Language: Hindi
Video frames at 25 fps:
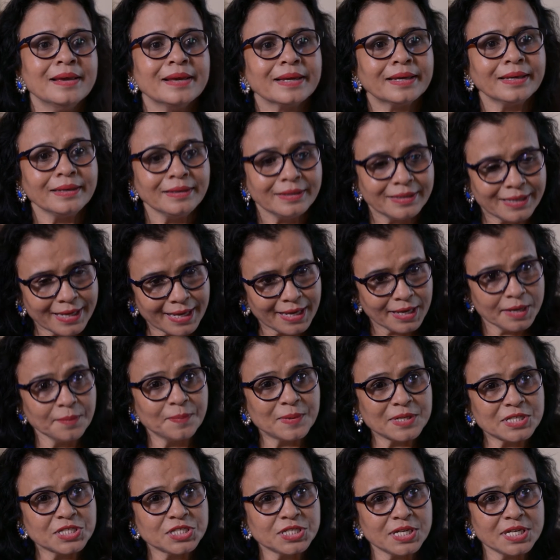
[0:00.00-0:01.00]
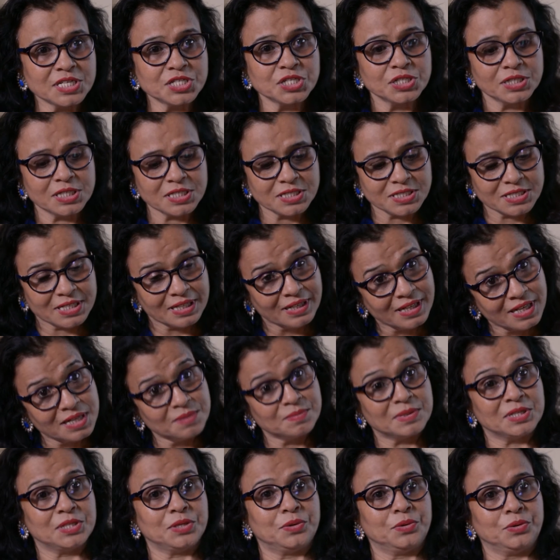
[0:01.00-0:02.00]
कि यही बच्चे जिनके सिंगल
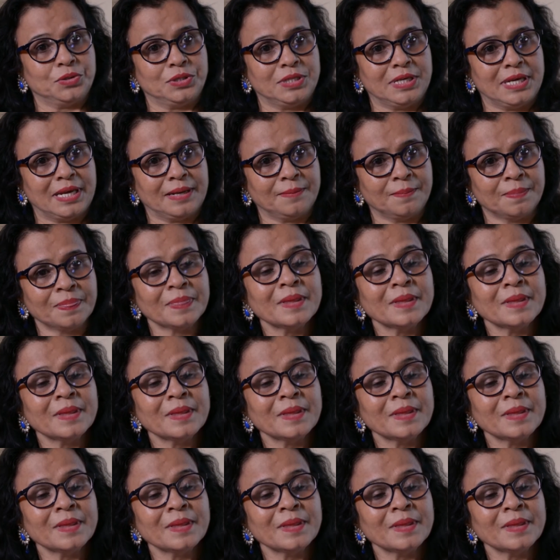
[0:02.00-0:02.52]
मदर होती है